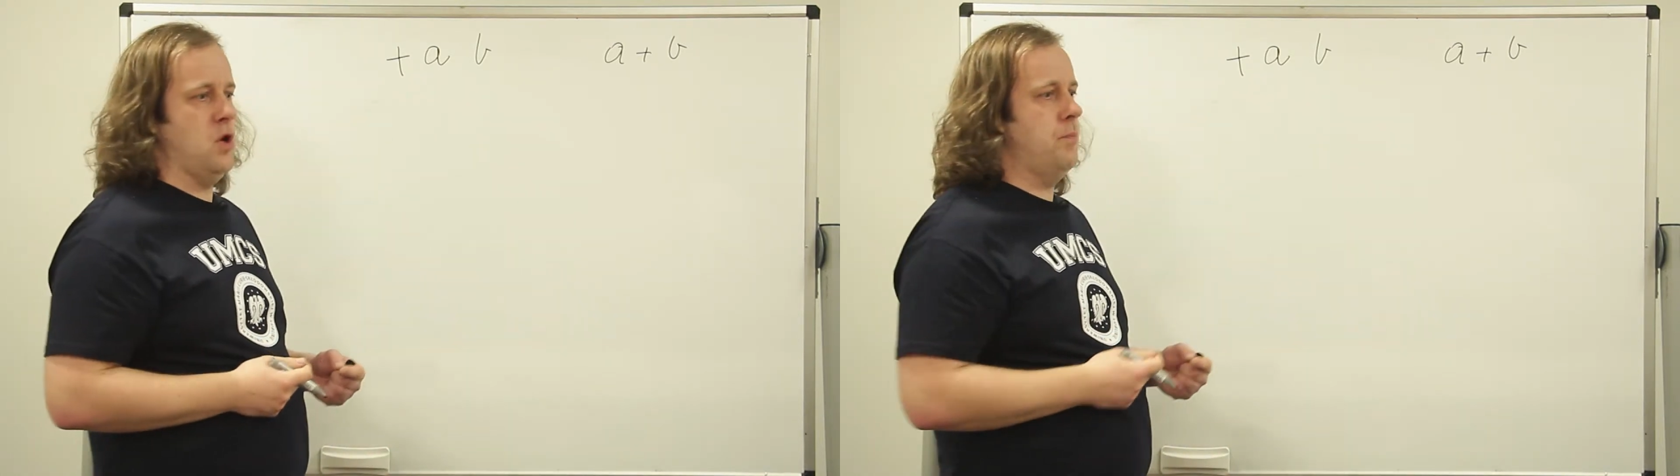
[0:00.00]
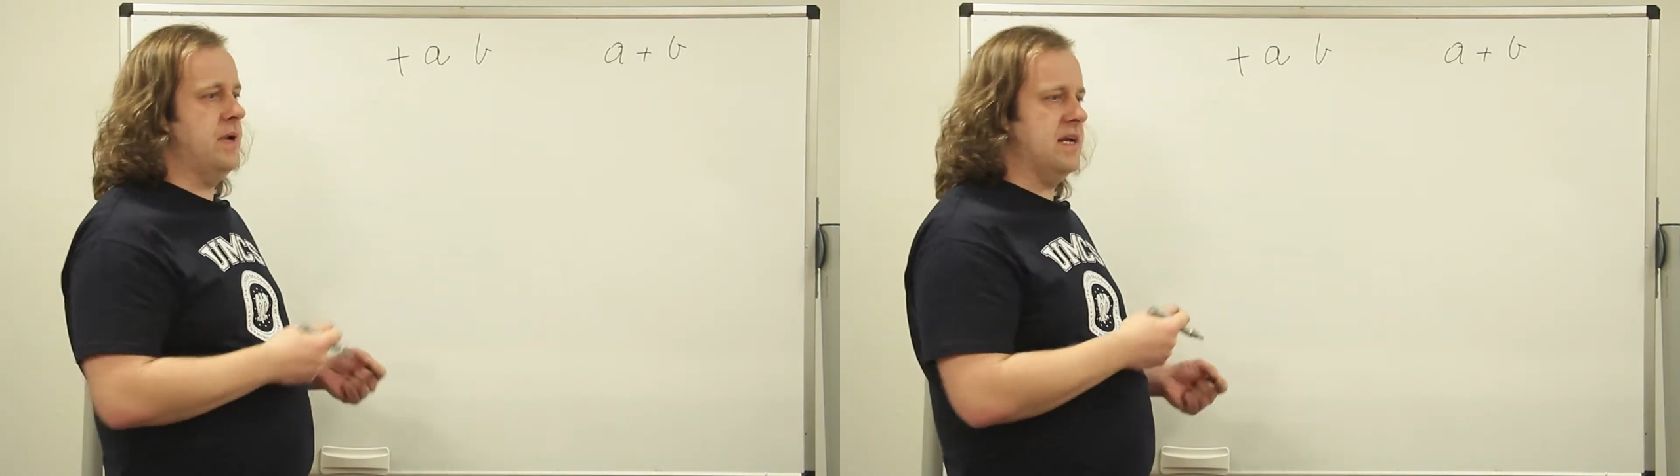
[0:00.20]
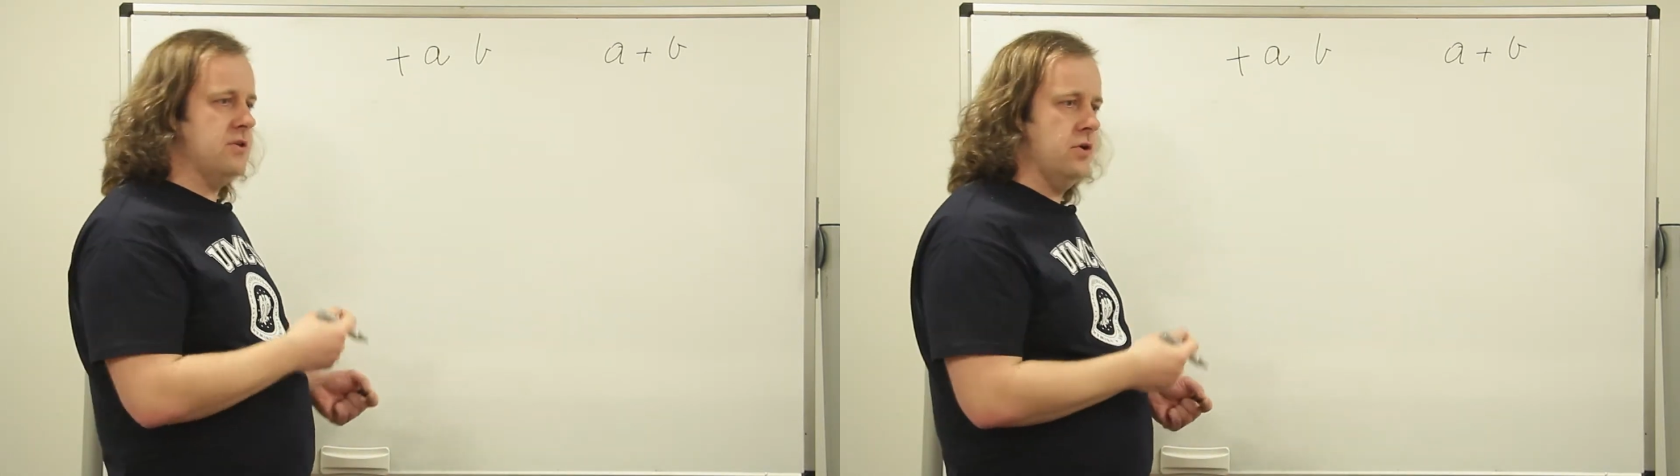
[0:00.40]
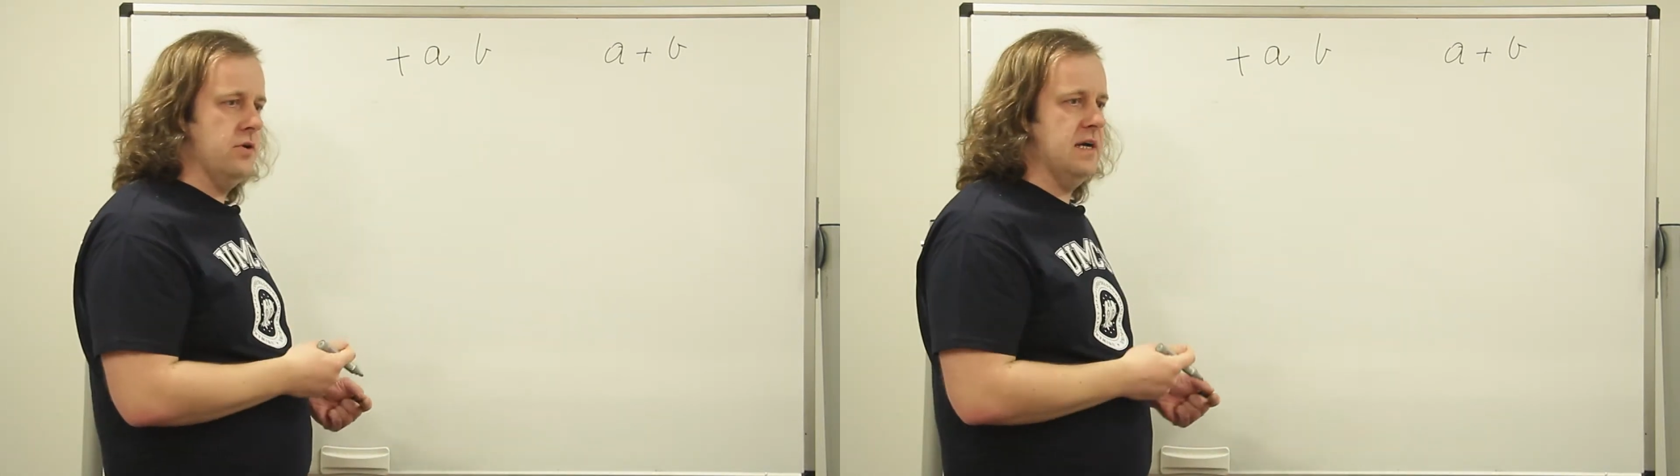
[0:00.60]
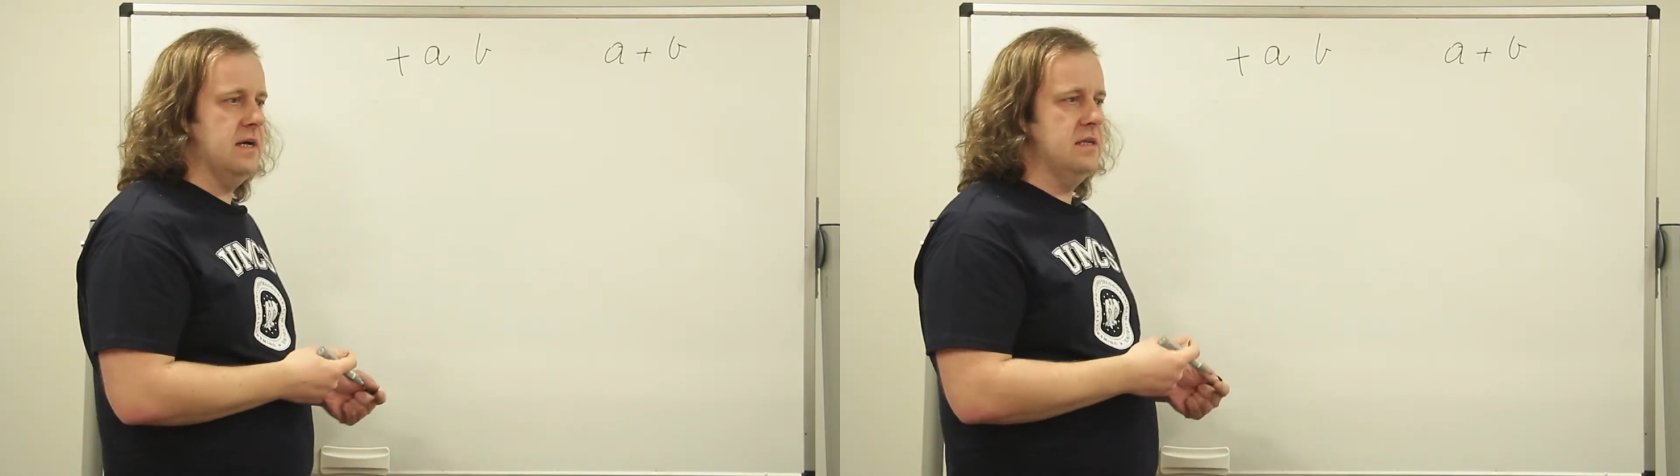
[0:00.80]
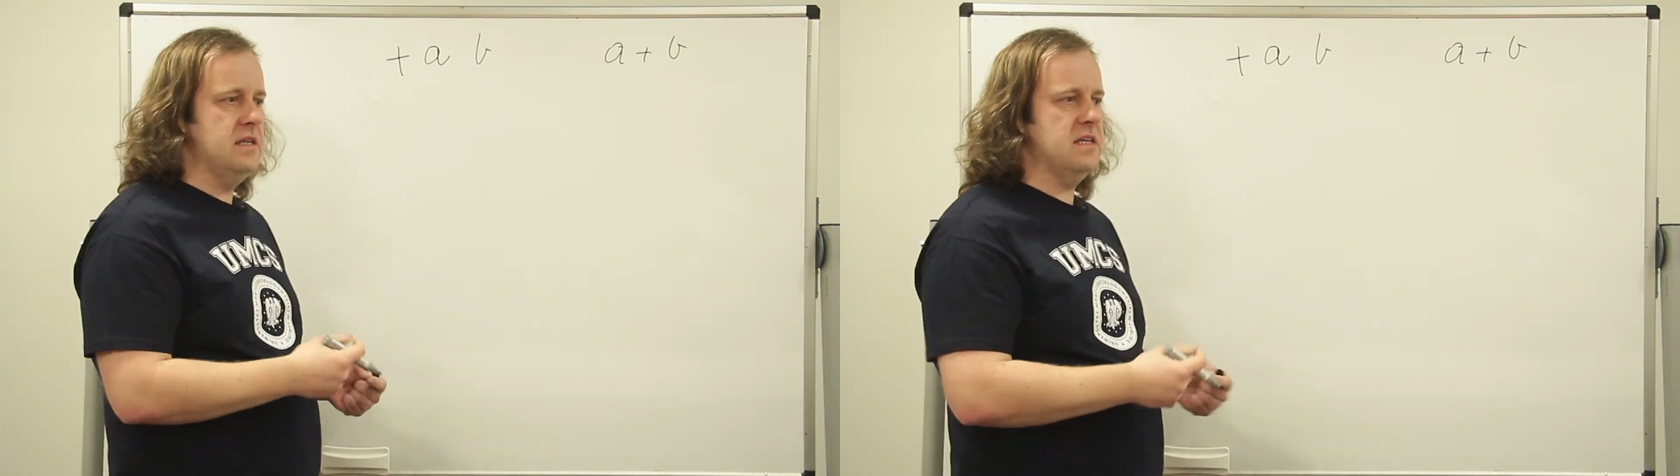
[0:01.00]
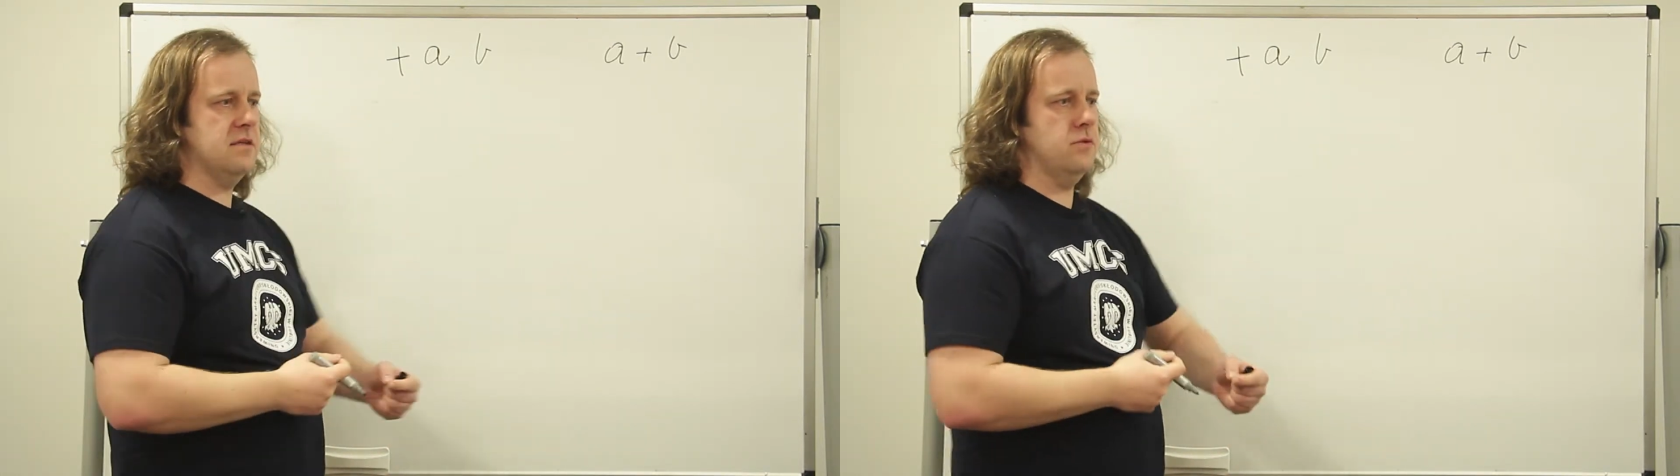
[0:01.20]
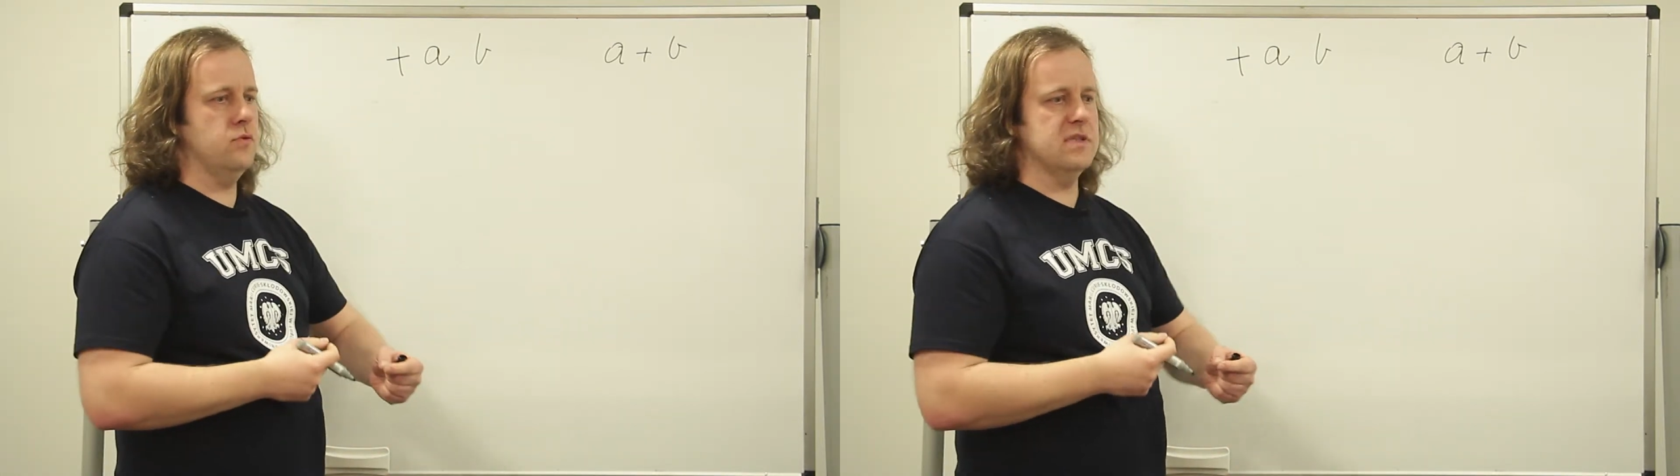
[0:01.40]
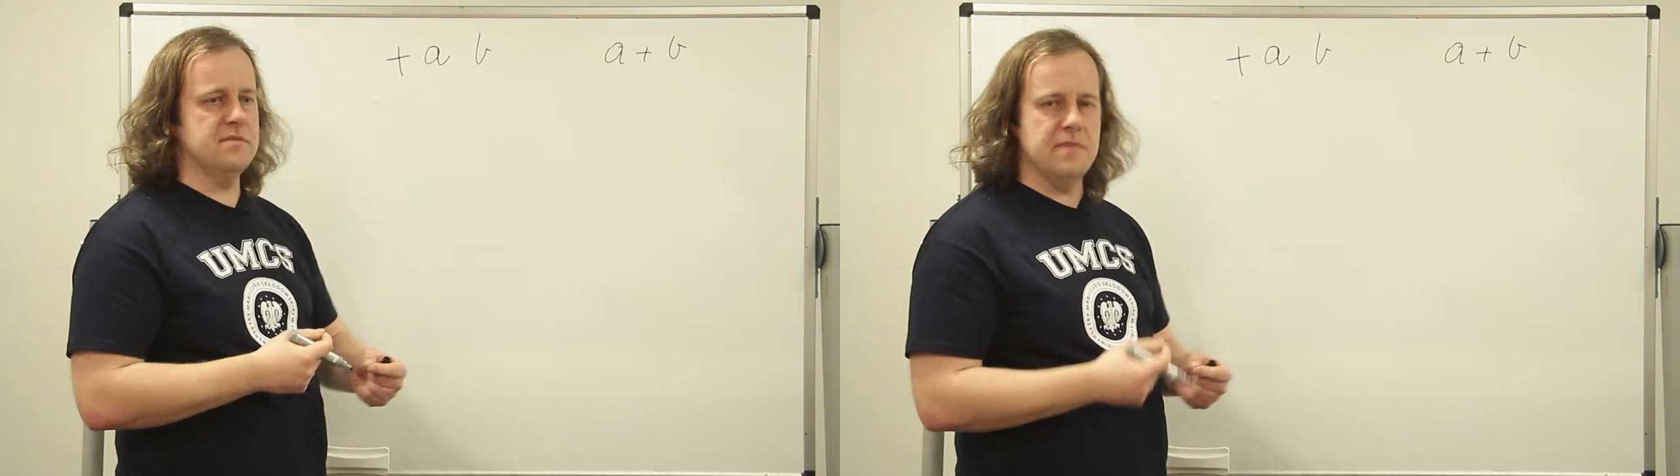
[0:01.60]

operatora nie są